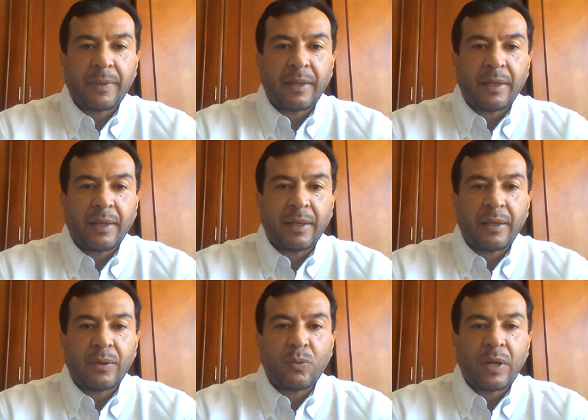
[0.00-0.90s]

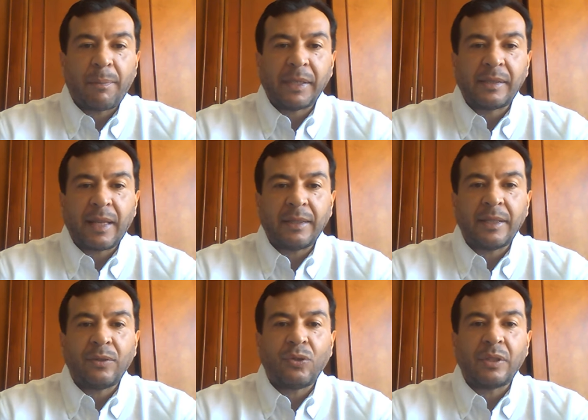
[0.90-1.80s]
eh, una,
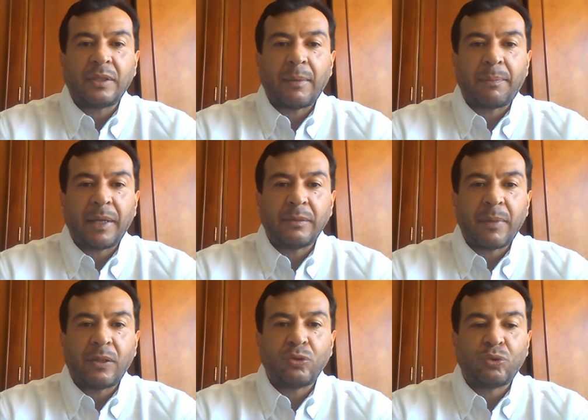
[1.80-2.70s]
pestaña en donde están
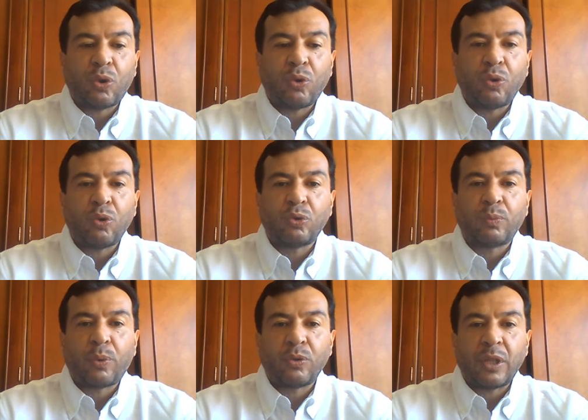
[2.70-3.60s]
plasmados todos los
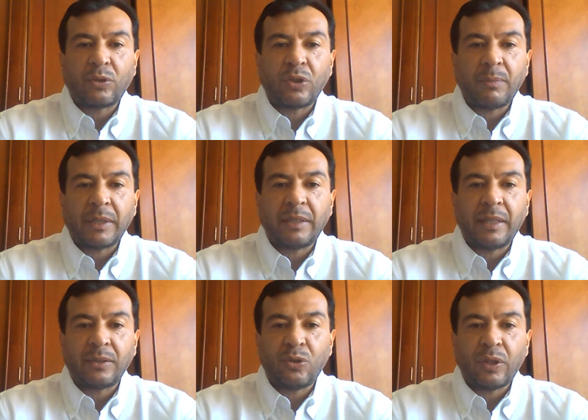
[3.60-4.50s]
proyectos de
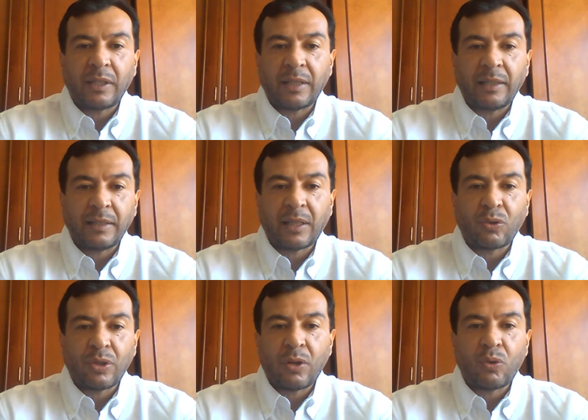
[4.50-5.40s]
investigación que se han
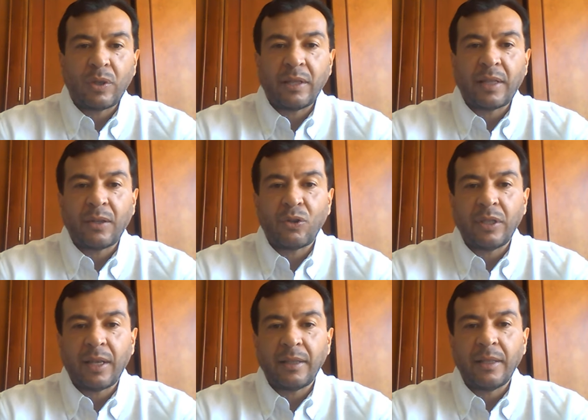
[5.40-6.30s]
desarrollado con
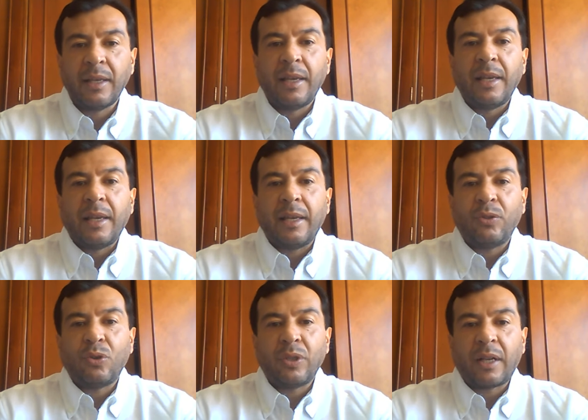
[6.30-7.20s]
anterioridad, en
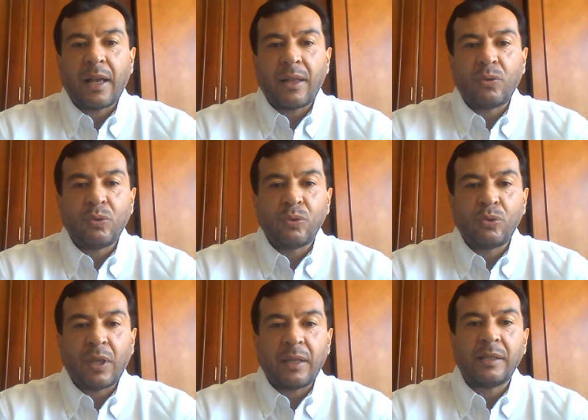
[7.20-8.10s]
donde cada uno de
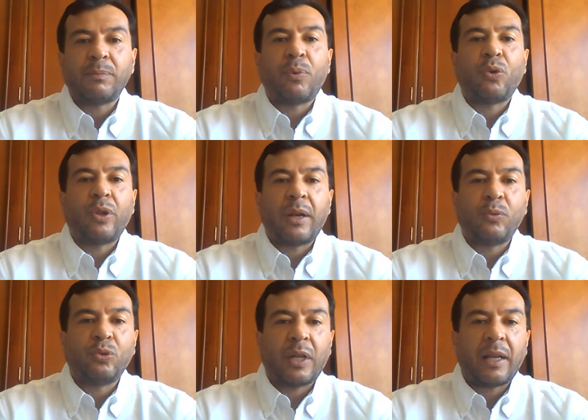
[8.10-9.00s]
ustedes podrá
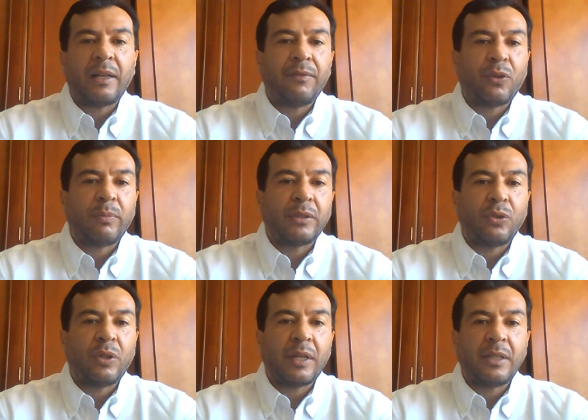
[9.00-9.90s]
buscar la
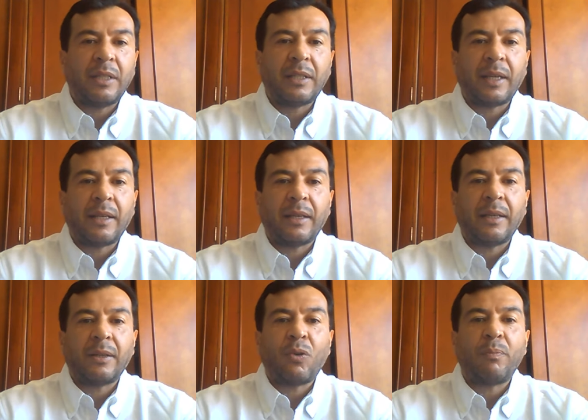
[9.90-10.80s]
información allí
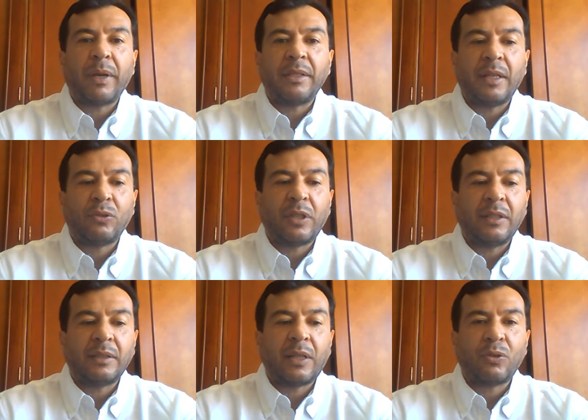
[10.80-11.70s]
que compañeros han
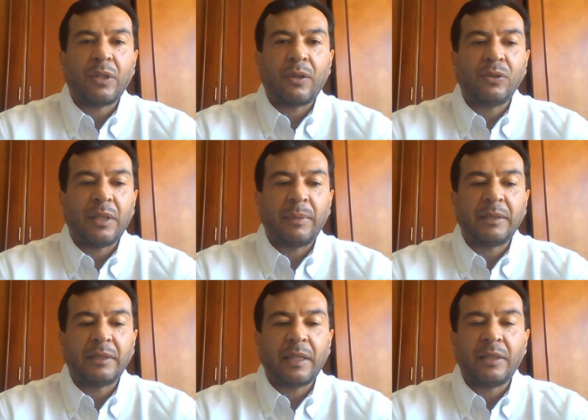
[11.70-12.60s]
desarrollado en
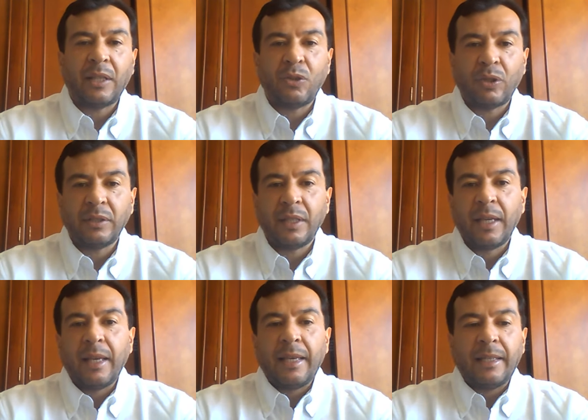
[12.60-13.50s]
semestres anteriores
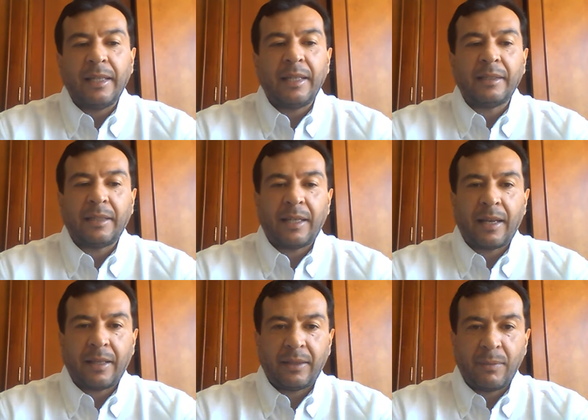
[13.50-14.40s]
y les
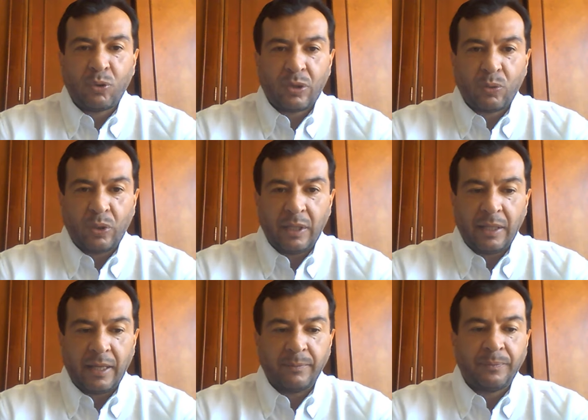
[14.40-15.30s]
será de mucha
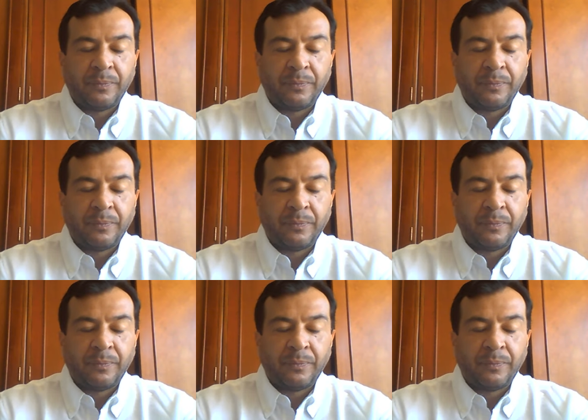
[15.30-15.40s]
utilidad.